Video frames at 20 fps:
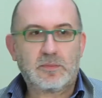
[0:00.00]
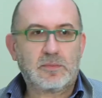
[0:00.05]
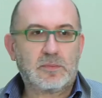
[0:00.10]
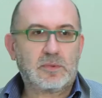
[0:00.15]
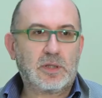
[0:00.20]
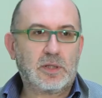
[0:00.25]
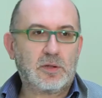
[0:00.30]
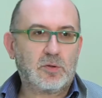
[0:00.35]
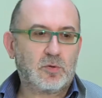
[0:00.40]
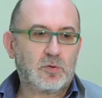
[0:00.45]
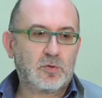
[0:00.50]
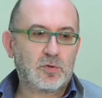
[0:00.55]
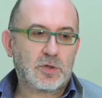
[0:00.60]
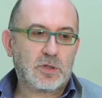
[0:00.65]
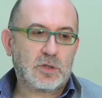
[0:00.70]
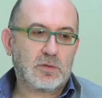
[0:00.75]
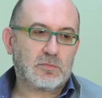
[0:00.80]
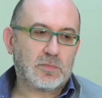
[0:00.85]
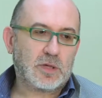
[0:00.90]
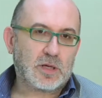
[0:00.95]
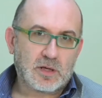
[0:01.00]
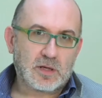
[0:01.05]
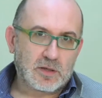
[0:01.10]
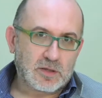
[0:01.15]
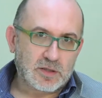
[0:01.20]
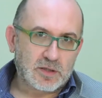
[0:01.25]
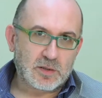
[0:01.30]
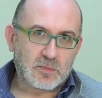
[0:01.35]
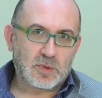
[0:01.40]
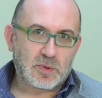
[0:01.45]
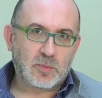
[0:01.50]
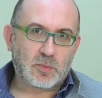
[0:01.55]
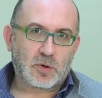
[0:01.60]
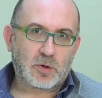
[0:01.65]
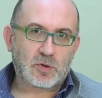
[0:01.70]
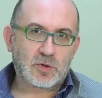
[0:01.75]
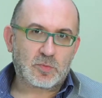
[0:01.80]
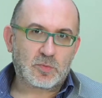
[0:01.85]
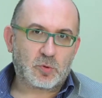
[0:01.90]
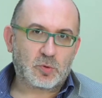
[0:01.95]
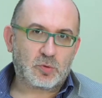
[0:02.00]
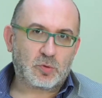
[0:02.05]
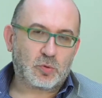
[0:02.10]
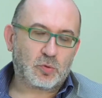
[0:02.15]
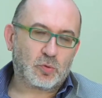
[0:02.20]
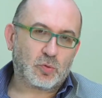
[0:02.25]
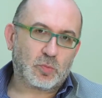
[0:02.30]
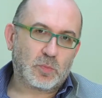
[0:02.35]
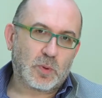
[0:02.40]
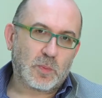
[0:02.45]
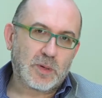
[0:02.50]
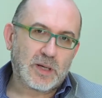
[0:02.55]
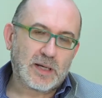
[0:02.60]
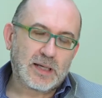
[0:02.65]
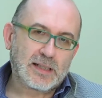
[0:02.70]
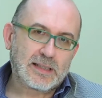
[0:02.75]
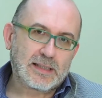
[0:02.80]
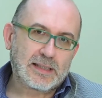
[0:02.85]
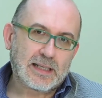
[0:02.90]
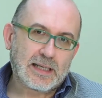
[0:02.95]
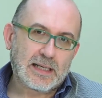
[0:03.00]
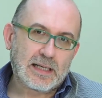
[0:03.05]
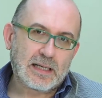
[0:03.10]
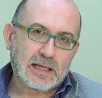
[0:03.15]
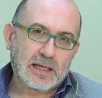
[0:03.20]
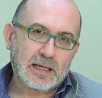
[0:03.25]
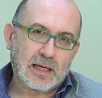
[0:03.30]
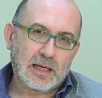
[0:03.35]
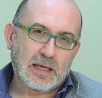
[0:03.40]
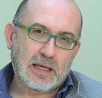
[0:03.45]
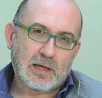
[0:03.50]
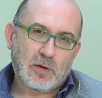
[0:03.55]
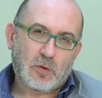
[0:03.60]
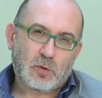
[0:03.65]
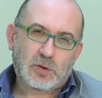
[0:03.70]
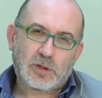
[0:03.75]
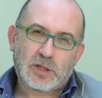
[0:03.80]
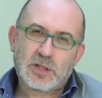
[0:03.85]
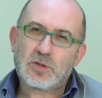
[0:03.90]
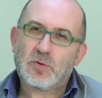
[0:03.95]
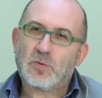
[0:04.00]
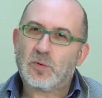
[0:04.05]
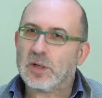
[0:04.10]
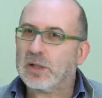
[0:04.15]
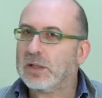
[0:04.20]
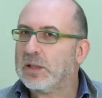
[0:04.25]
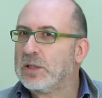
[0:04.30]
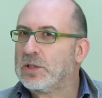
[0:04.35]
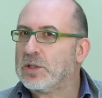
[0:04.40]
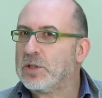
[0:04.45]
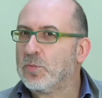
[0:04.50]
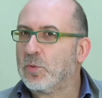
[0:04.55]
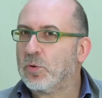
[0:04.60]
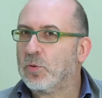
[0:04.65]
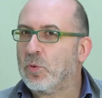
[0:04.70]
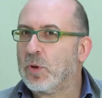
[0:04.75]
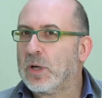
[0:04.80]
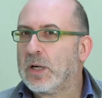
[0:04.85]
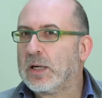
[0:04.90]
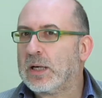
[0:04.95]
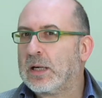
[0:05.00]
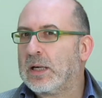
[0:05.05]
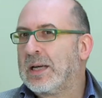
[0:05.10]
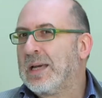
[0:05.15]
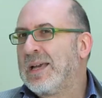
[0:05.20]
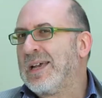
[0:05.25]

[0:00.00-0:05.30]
Detto così, sembra una cosa molto turba, ma in realtà è, oltre ad essere un grandissimo noir,